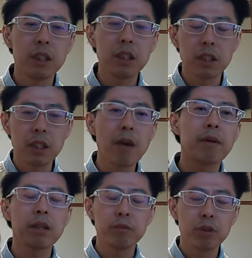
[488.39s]
いちいち電
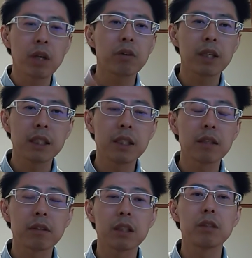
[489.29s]
話でも受け答えしな
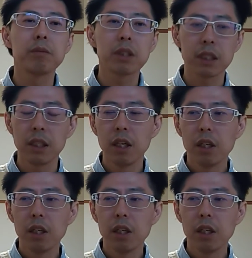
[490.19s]
くて済むし。